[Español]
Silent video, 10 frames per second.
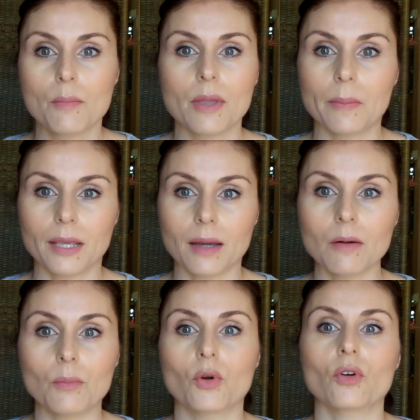me aplicaba
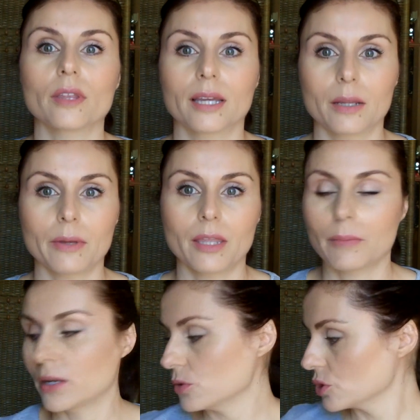un poco de crema de
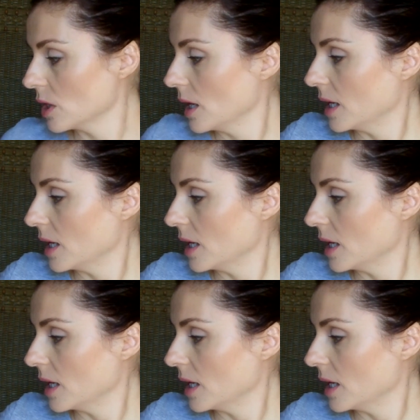manos,